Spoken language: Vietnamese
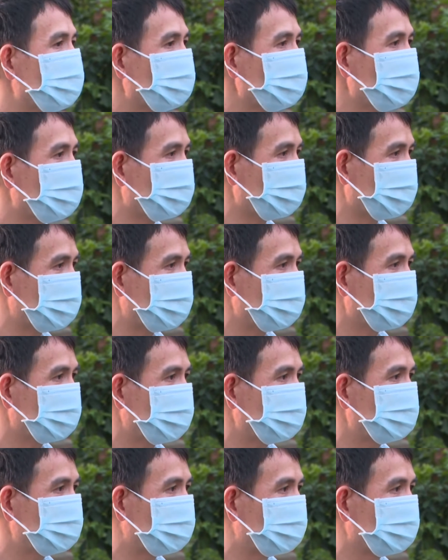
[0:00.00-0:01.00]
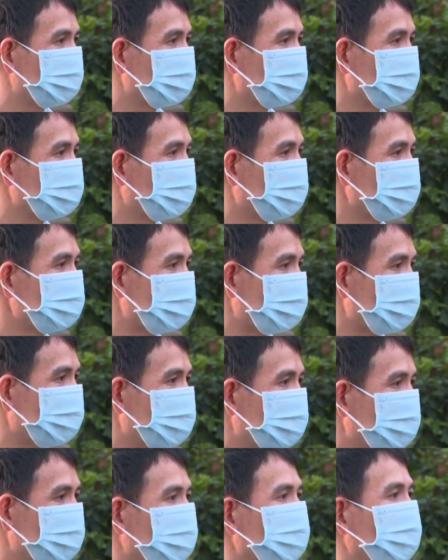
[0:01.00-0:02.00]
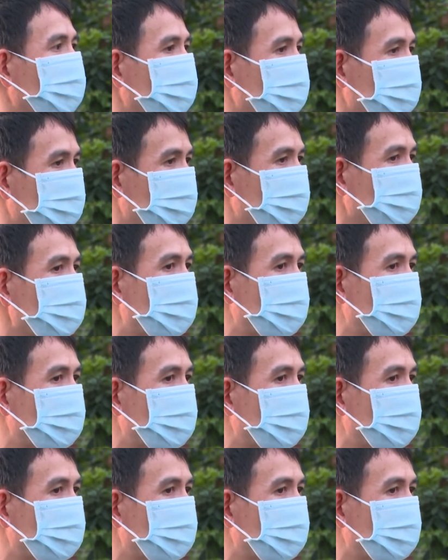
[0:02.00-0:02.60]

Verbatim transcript: 6 con. Tưởng chừng chăn nuôi bò thuận